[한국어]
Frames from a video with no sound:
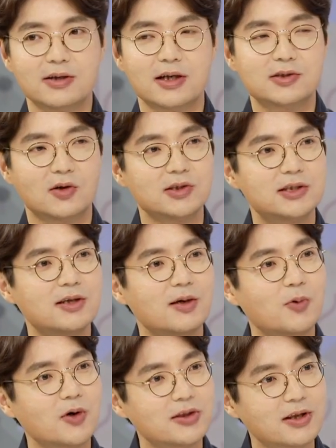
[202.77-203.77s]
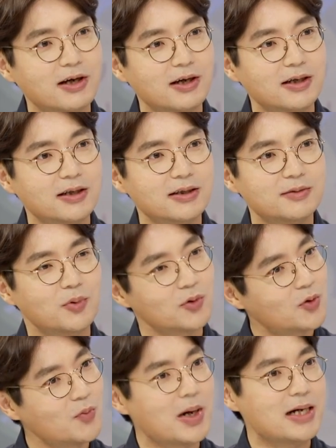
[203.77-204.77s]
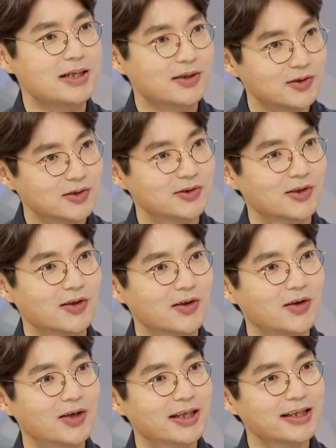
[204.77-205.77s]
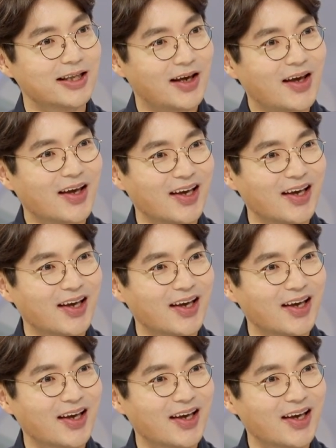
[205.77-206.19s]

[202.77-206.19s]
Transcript: 아, 나 정치를 해보겠다. 네. 보통 말리거든요. 뜯어 말리죠. 네.